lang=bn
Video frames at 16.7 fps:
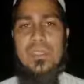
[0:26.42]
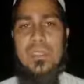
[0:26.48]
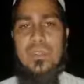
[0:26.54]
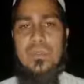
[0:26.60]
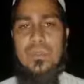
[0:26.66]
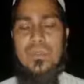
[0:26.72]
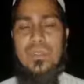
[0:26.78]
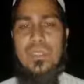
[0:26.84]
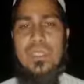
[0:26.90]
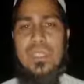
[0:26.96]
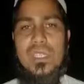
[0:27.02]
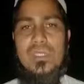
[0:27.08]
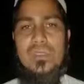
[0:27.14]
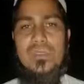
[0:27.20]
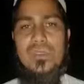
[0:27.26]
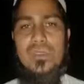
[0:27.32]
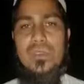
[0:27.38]
যে দুই
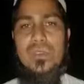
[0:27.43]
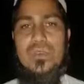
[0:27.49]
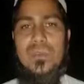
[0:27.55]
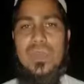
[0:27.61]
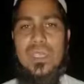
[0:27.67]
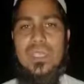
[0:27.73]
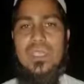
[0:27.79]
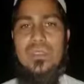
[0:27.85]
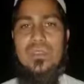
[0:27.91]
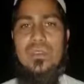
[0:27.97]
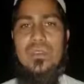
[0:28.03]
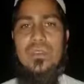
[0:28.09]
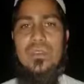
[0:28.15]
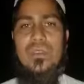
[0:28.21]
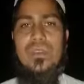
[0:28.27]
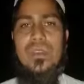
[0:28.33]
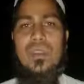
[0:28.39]
তিনজন ব্যতীত
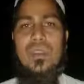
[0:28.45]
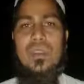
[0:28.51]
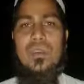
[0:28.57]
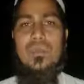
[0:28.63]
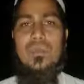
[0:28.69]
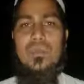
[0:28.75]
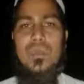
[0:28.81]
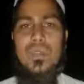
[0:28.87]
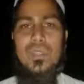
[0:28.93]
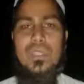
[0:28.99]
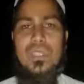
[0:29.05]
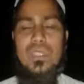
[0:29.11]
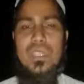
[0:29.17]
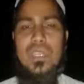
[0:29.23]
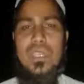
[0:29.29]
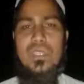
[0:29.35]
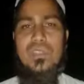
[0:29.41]

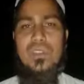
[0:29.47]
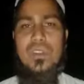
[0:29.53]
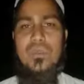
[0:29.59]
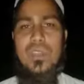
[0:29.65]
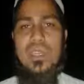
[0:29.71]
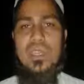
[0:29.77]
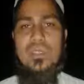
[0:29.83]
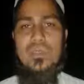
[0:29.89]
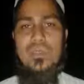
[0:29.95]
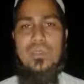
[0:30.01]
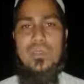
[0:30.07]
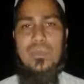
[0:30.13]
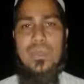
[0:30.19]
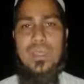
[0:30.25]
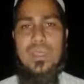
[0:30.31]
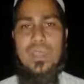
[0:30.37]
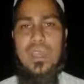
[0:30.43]
মসজিদে জমায়েত
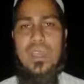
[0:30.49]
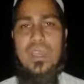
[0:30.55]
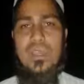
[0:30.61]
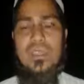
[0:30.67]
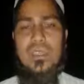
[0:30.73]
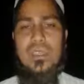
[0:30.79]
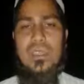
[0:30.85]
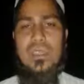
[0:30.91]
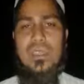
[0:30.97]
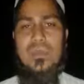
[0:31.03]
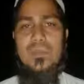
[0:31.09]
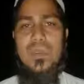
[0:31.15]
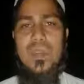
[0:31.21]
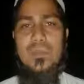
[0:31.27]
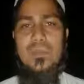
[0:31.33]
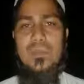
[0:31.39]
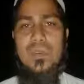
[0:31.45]
করবেন না
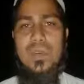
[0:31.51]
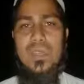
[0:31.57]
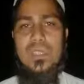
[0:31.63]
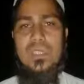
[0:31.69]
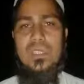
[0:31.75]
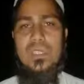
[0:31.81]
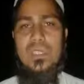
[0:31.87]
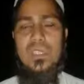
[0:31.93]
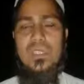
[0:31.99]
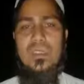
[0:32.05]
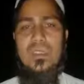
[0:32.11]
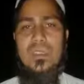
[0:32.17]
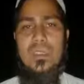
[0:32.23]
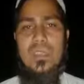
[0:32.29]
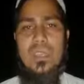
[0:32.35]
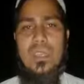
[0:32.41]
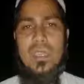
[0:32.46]
ইমাম মুয়াজ্জিন
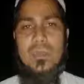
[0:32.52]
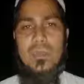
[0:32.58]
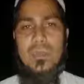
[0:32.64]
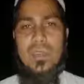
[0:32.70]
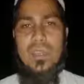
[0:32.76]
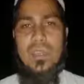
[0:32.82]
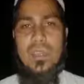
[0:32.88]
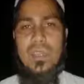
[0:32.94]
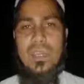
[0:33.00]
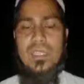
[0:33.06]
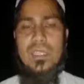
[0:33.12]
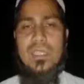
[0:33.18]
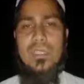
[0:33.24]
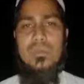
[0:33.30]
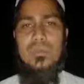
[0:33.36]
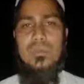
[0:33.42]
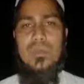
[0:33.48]
এবং
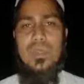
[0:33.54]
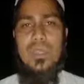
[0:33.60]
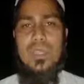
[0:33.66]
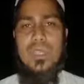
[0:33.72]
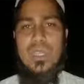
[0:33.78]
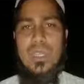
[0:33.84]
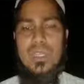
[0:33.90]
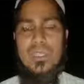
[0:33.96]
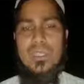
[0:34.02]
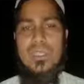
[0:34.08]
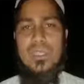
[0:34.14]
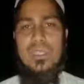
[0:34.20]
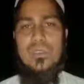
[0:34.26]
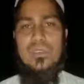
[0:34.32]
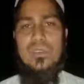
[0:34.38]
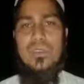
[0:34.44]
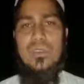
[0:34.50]
খাদিম এই
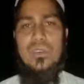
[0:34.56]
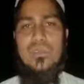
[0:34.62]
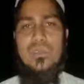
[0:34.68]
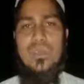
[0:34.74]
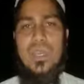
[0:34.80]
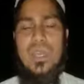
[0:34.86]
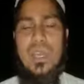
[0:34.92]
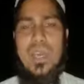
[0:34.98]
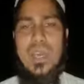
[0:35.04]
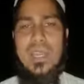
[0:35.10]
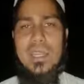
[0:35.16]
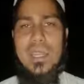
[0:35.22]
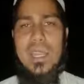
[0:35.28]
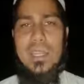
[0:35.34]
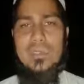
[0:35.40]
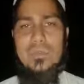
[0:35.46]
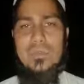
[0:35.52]
তিনজন বা আর
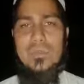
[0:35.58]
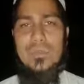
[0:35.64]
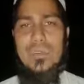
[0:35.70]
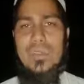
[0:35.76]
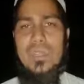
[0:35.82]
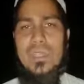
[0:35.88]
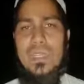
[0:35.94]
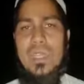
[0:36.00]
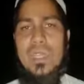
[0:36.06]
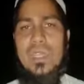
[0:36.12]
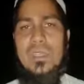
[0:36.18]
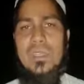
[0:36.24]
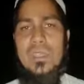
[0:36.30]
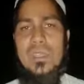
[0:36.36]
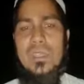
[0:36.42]
এক দুজন নিয়ে